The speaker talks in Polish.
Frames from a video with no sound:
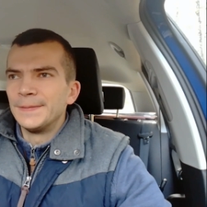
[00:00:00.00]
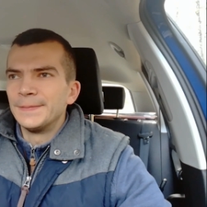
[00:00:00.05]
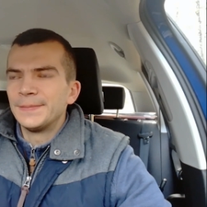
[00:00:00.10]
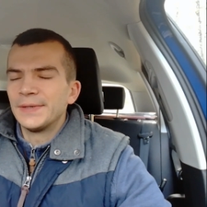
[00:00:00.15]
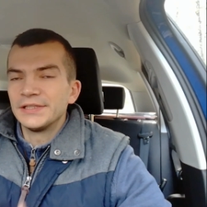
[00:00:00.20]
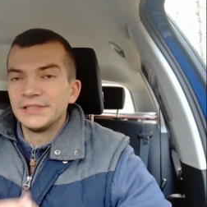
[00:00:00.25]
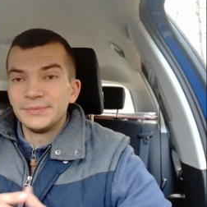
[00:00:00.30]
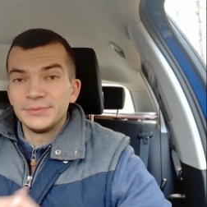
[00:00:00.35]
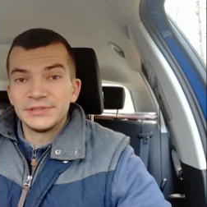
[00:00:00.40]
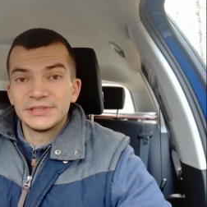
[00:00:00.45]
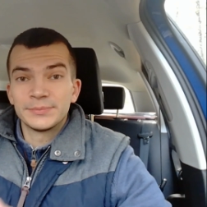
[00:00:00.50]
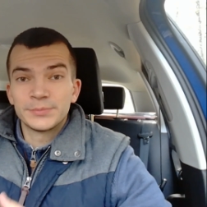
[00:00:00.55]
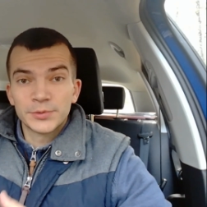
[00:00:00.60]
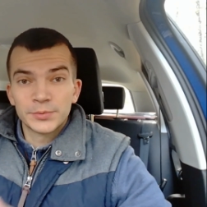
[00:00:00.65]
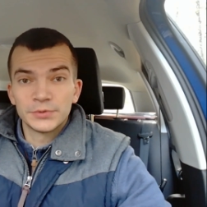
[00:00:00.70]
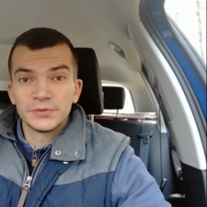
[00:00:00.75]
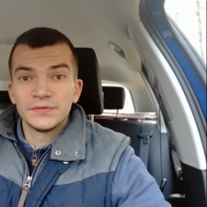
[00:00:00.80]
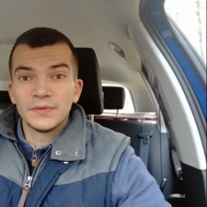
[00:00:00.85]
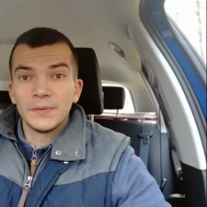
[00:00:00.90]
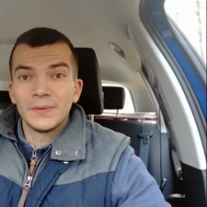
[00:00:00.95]
Pani mi
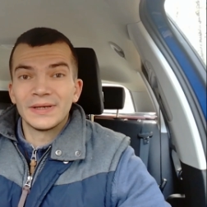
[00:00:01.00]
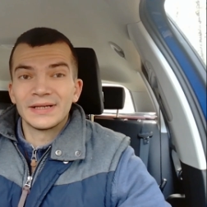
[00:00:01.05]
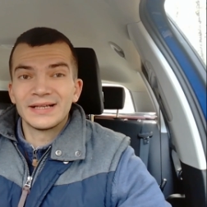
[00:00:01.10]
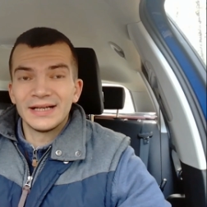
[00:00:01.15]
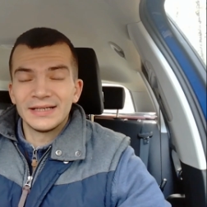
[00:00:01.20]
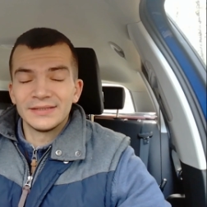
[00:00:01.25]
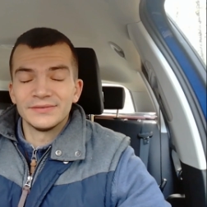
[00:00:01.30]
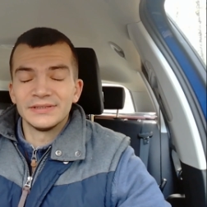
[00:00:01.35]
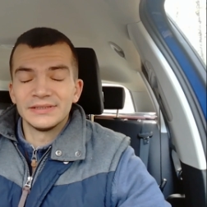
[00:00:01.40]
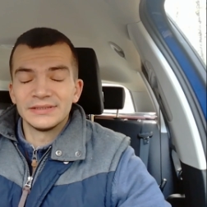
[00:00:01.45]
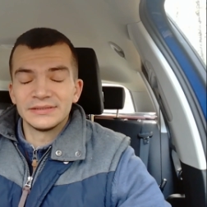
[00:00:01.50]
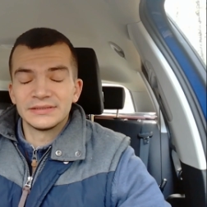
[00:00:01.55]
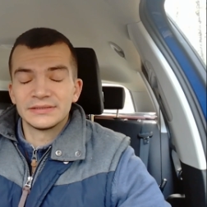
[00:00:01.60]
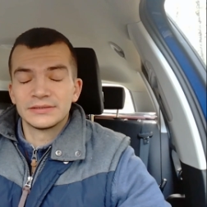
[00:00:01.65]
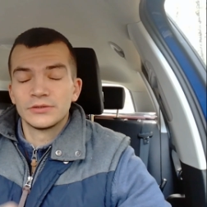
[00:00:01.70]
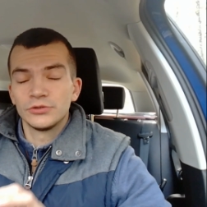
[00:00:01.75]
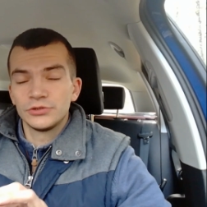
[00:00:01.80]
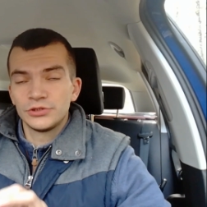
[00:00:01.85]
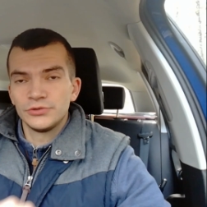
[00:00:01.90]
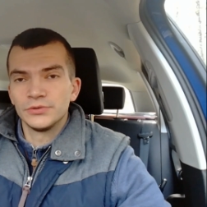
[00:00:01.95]
zaproponowała kawę,
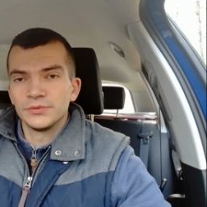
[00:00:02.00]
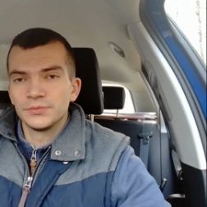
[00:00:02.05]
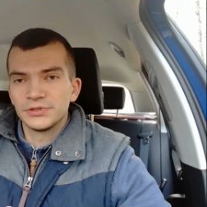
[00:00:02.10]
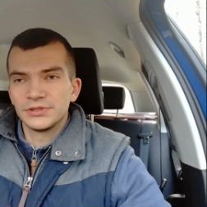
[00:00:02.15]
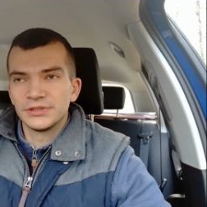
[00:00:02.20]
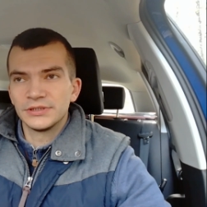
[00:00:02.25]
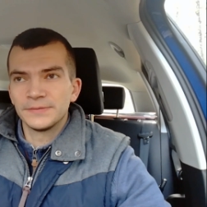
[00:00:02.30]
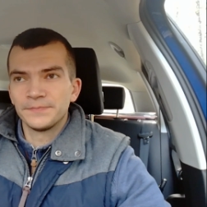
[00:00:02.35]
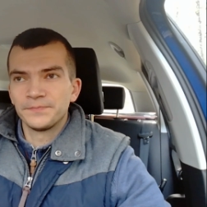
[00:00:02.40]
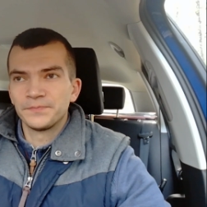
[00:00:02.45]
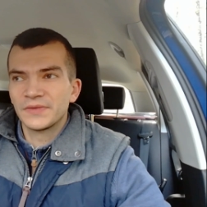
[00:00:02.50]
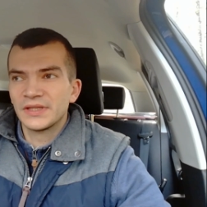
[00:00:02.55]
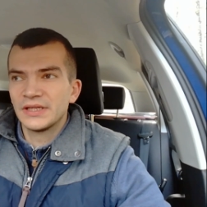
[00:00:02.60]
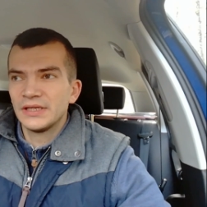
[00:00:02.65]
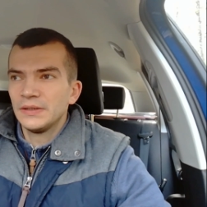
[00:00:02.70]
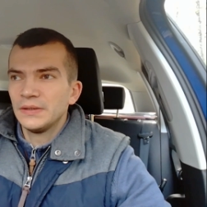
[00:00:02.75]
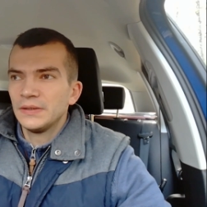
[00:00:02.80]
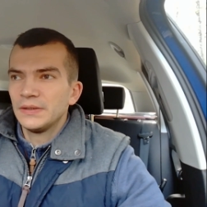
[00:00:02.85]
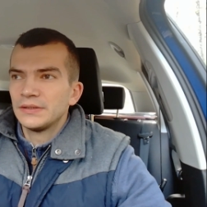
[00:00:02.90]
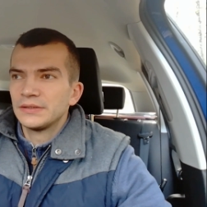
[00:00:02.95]
zgodziłem się.
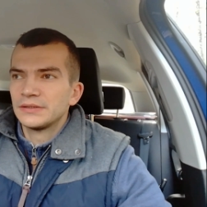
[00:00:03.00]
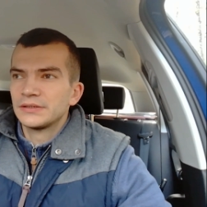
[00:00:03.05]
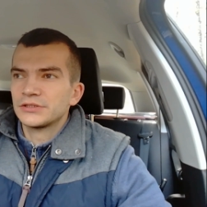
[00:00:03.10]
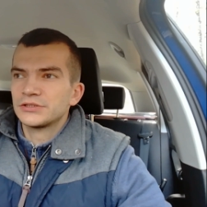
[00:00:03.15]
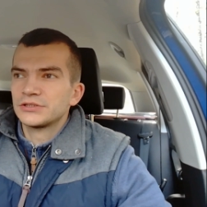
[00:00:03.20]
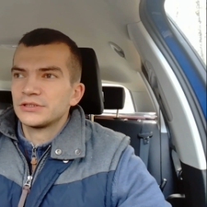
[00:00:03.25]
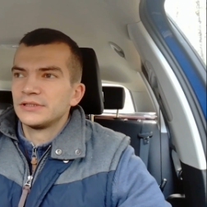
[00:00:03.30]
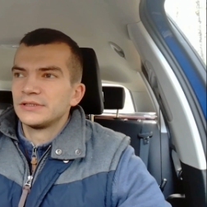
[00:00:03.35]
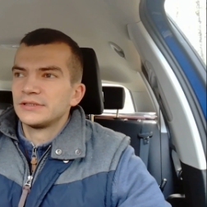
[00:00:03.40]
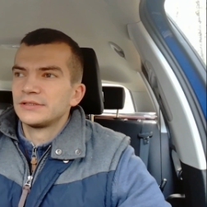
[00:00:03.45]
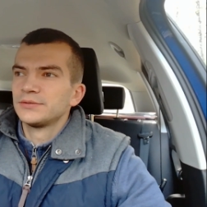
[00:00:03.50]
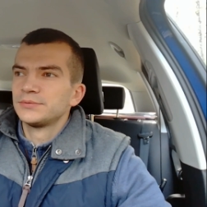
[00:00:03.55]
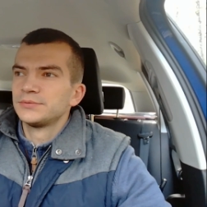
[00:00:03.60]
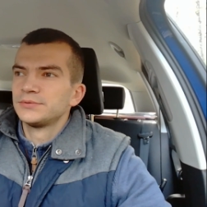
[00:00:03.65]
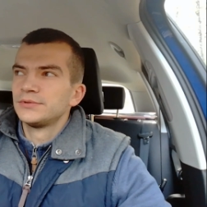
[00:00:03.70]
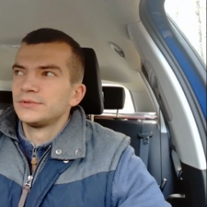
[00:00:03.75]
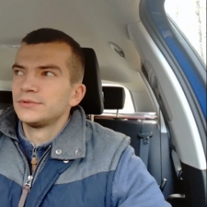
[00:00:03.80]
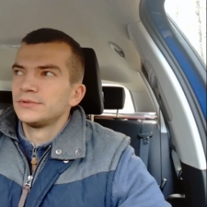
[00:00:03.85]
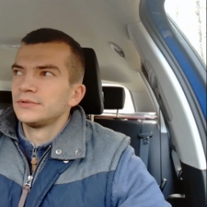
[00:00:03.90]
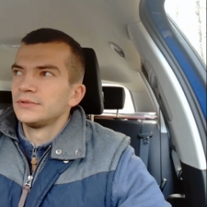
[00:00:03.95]
Także to
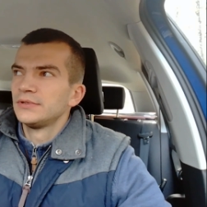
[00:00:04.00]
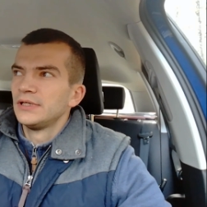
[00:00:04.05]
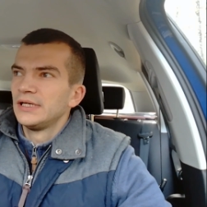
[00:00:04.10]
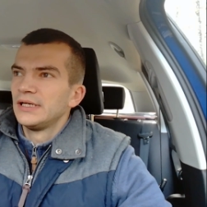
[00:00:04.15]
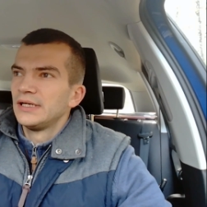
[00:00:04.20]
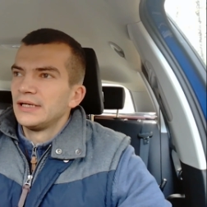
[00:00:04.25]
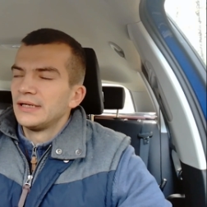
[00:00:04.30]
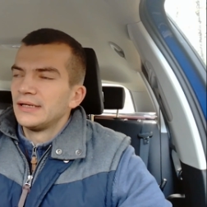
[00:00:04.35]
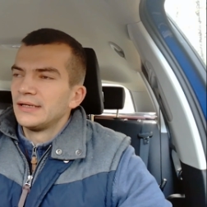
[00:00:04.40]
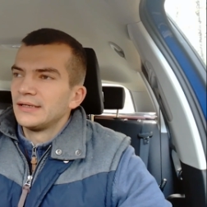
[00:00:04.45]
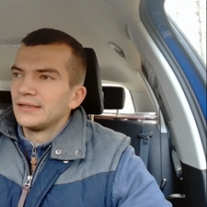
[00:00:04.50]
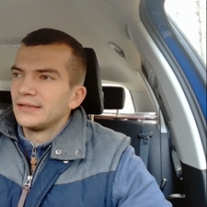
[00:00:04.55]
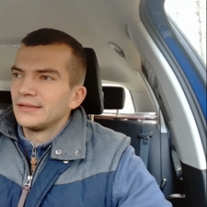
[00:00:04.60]
było e,